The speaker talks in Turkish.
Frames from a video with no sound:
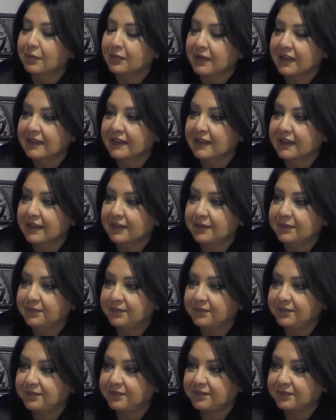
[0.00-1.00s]
mıydı?
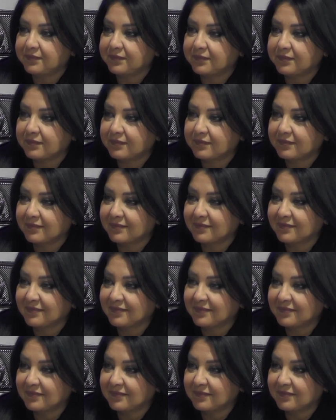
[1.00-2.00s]
Evet, çok
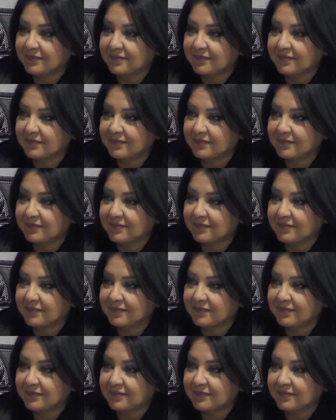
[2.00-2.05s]
büyük bir